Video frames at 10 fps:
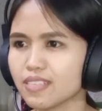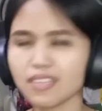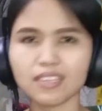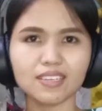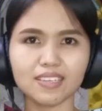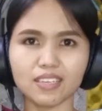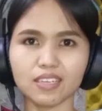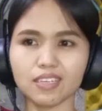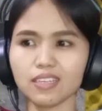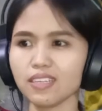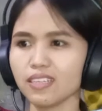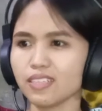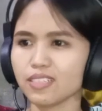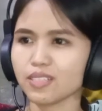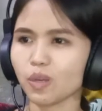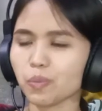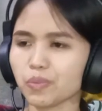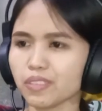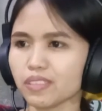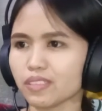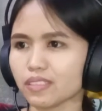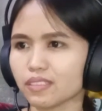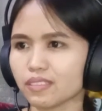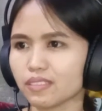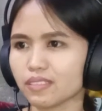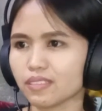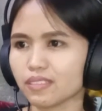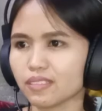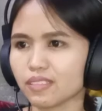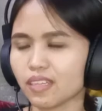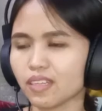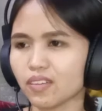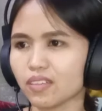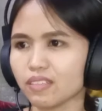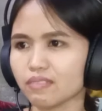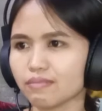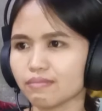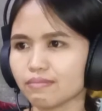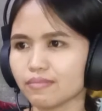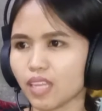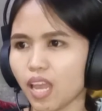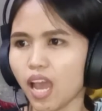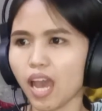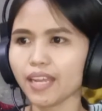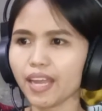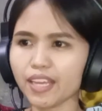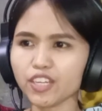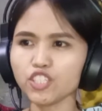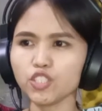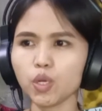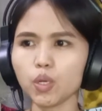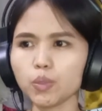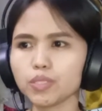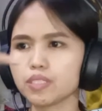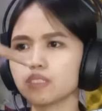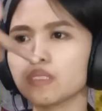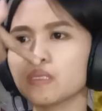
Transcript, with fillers: See? So pretty. Sana all. I like her nose.